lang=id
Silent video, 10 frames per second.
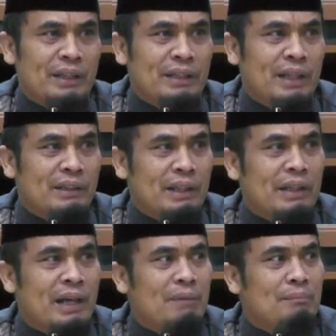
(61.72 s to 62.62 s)
kita
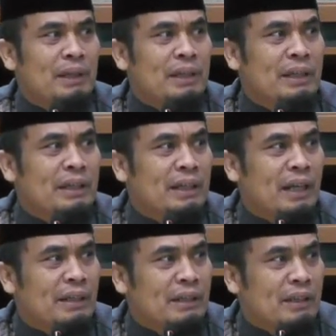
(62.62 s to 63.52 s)
tidak
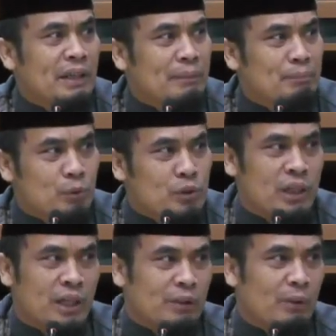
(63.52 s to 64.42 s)
menginginkan kita
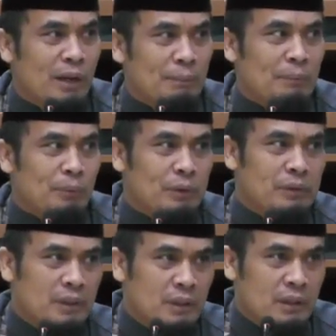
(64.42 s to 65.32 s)
dipuji atau apapun.
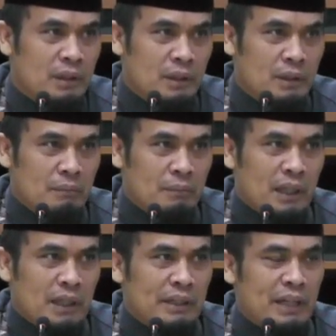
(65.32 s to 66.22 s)

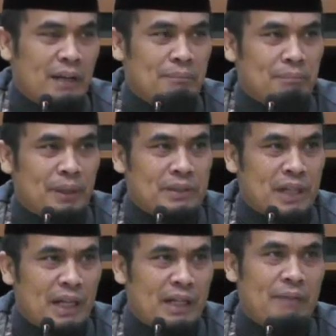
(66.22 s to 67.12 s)
Maka di dalam
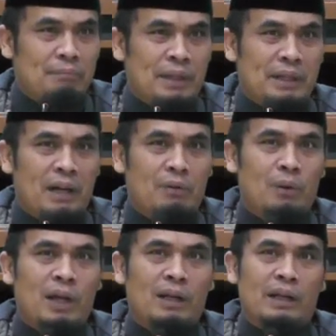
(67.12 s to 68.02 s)
perjalanan
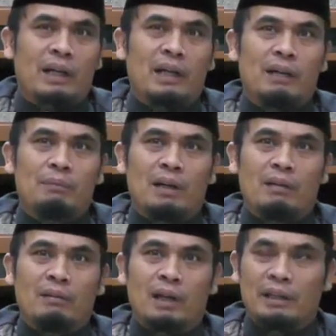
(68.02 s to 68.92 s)
mendakwahkan agama
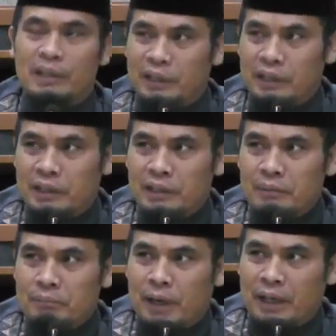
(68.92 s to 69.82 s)
Allah ini,
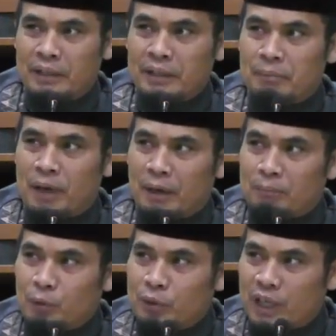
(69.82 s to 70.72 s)
baik di
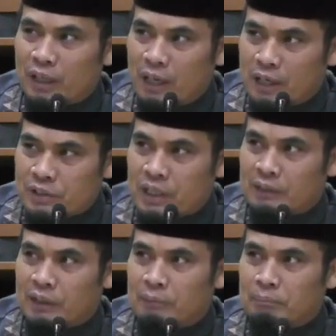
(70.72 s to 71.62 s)
para pundak
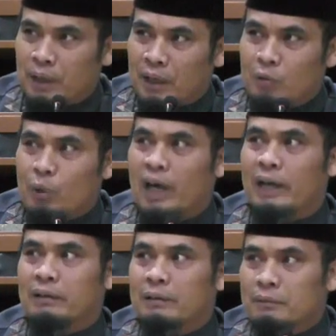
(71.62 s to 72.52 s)
asatid, para
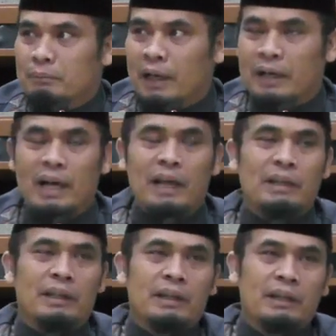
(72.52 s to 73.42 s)
duat, para
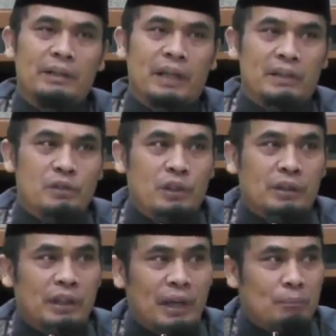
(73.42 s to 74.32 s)
dai, dan
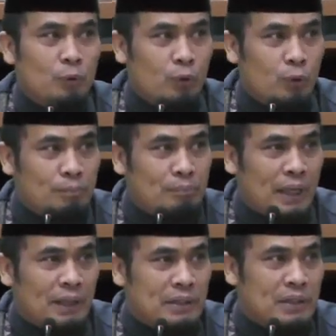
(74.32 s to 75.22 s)
setiap
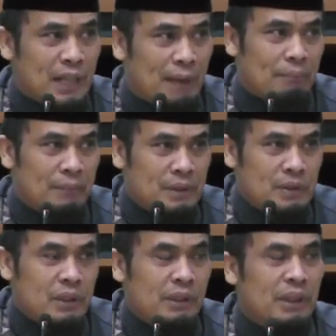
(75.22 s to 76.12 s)
umat Islam,
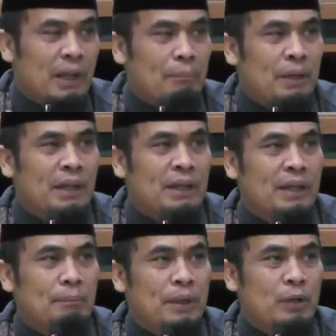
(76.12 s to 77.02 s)
setiap
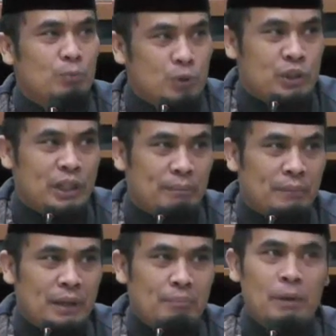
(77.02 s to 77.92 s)
individu muslim
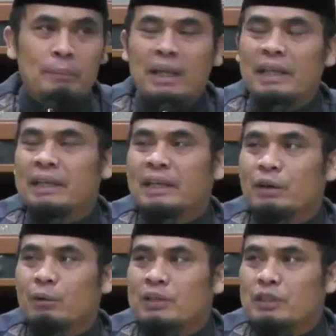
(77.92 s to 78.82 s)
memiliki
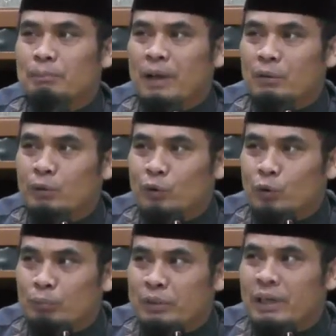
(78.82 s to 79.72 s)
kewajiban
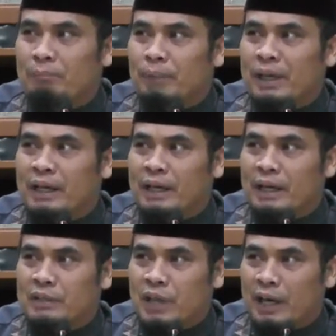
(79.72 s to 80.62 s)
untuk menyampaikan
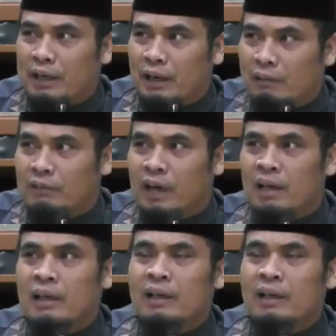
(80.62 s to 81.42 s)
ajaran Allah